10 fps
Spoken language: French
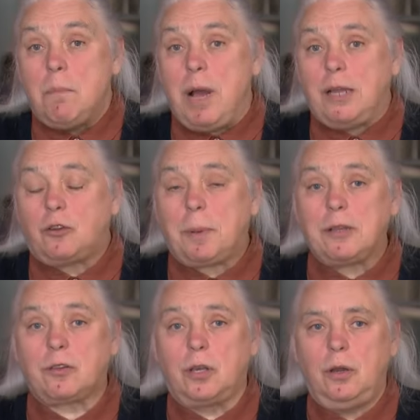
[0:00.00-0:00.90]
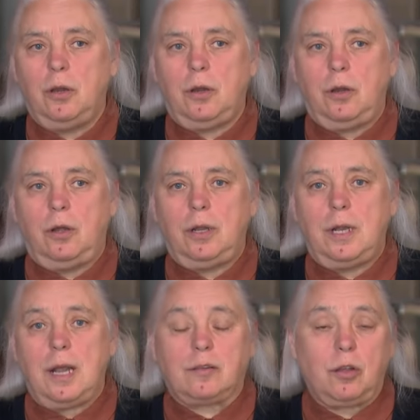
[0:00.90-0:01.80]
Ben, je pense que euh,
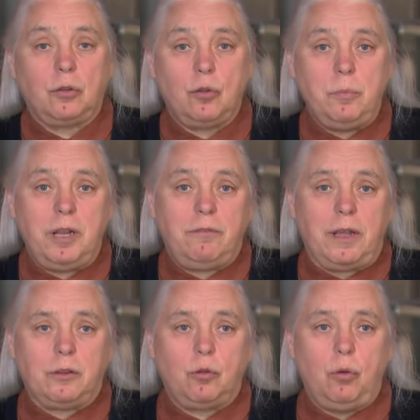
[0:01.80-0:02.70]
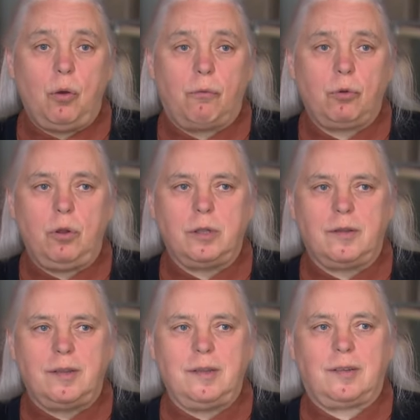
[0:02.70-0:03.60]
l'élection de 2022, on vous l'a
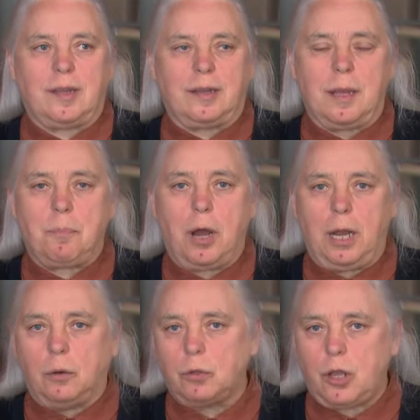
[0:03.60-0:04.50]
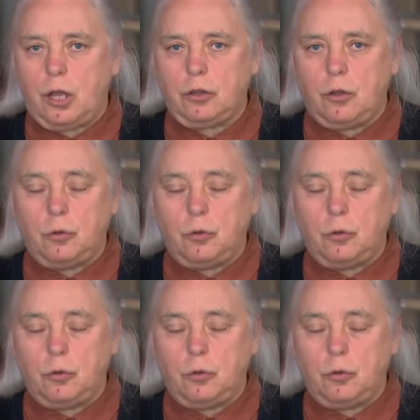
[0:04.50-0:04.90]
dit, c'était pas à la hauteur de